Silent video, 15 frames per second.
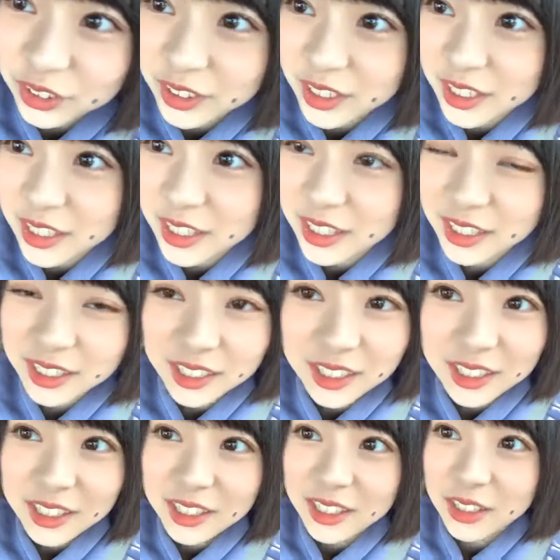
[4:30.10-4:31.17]
こんなに、
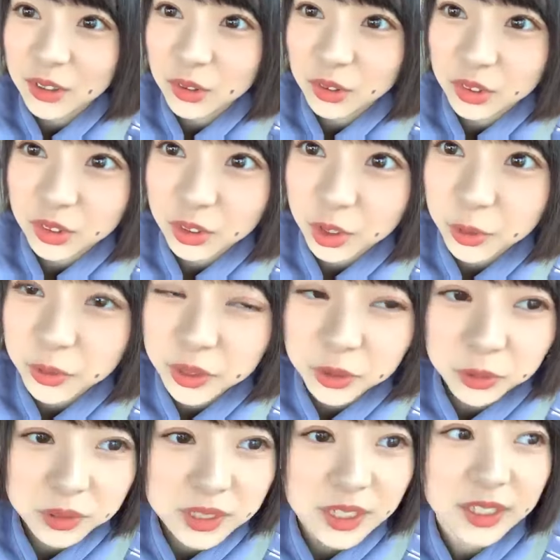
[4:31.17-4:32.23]
いやほんと弱
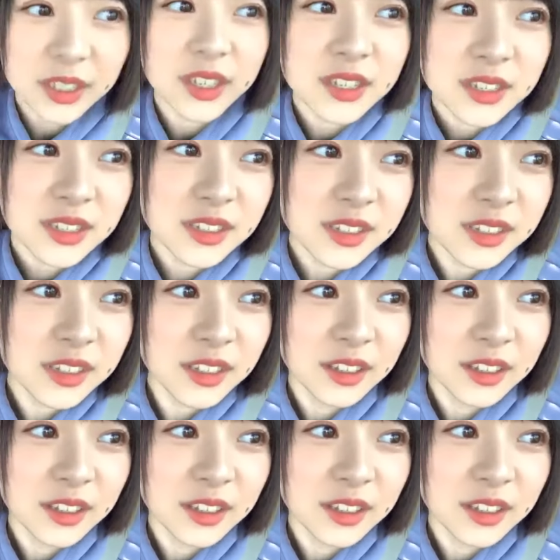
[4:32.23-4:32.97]
能さんです。